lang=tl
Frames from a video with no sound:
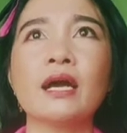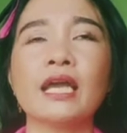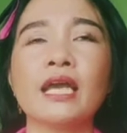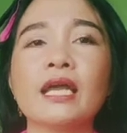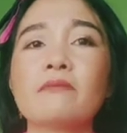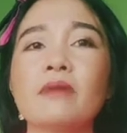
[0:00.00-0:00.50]

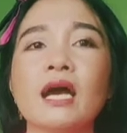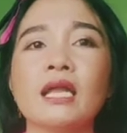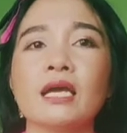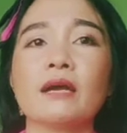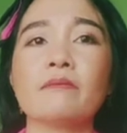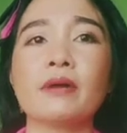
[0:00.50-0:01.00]
ilang
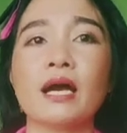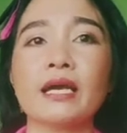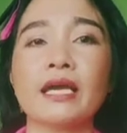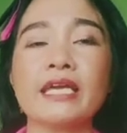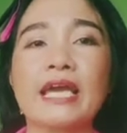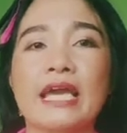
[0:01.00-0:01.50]
mahalagang
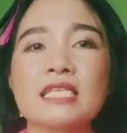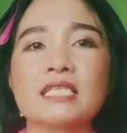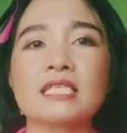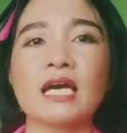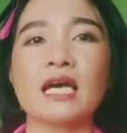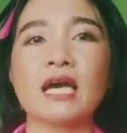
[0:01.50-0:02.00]
bagay guys
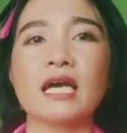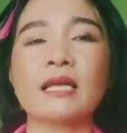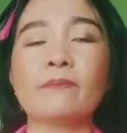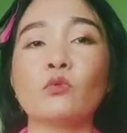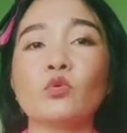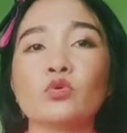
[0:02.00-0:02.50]
na
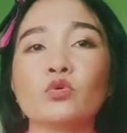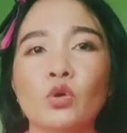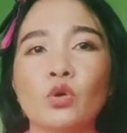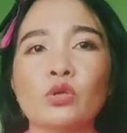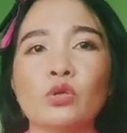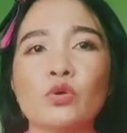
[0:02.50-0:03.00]

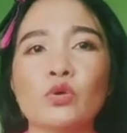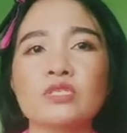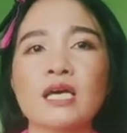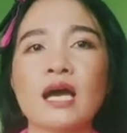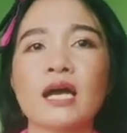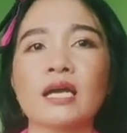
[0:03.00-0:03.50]
naputol doon
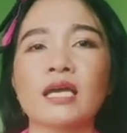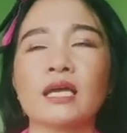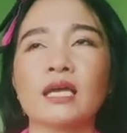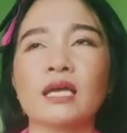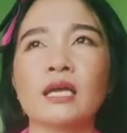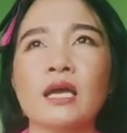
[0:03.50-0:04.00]
sa
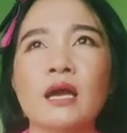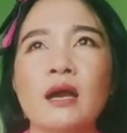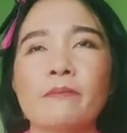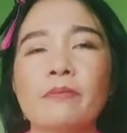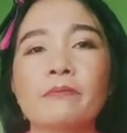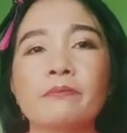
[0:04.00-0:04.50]
aking
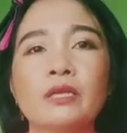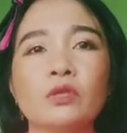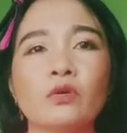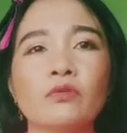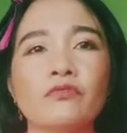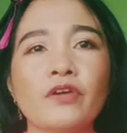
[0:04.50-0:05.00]

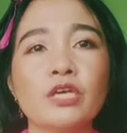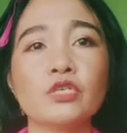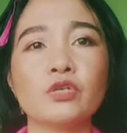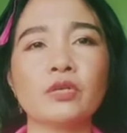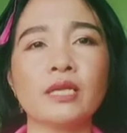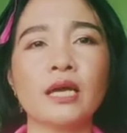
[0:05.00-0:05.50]
pangpitong
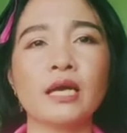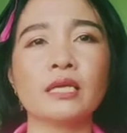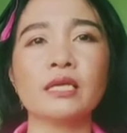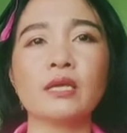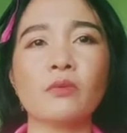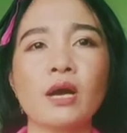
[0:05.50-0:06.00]
video na
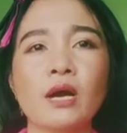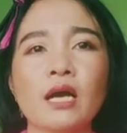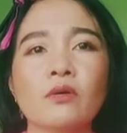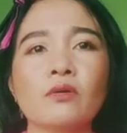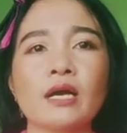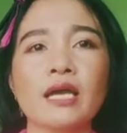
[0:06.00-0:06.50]
ginawa
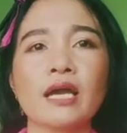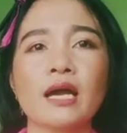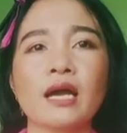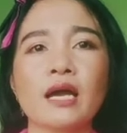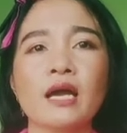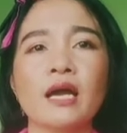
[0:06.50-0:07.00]
ko
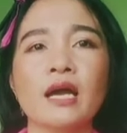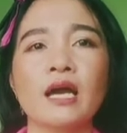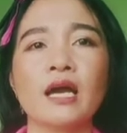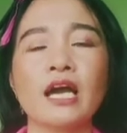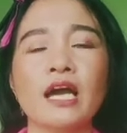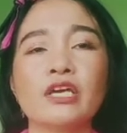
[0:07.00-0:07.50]
kaya
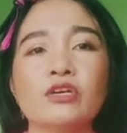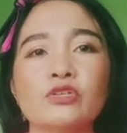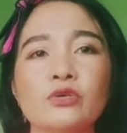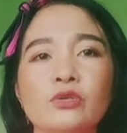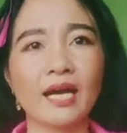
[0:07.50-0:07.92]
Ayun yun.